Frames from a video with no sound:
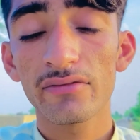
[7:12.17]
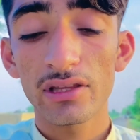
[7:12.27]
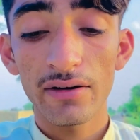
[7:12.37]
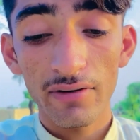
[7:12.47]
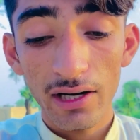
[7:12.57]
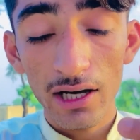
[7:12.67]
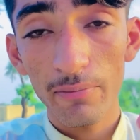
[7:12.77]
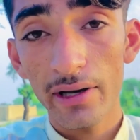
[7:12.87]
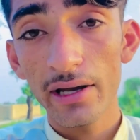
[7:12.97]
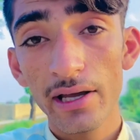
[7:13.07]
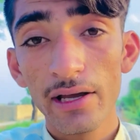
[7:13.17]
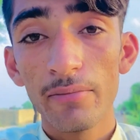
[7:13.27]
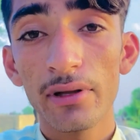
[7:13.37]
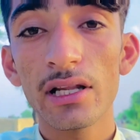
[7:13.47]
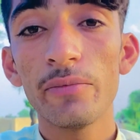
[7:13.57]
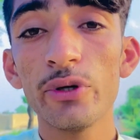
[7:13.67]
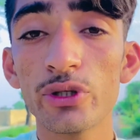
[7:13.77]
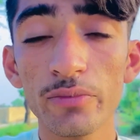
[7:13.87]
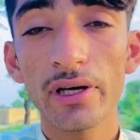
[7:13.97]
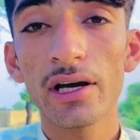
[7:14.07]
पे वाला मैं मतलब
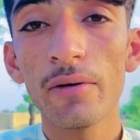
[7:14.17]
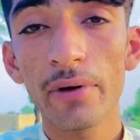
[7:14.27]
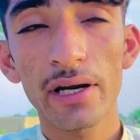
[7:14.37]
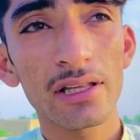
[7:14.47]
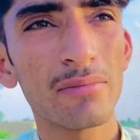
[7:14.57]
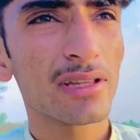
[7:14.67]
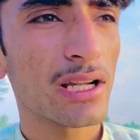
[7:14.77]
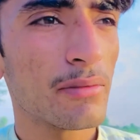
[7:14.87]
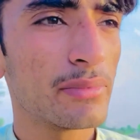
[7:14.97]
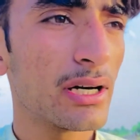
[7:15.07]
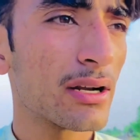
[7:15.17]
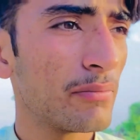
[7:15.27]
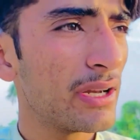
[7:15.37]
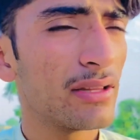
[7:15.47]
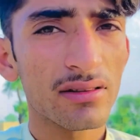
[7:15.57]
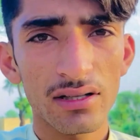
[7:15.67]
यूट्यूब काम करे सा मतलब यार मेरी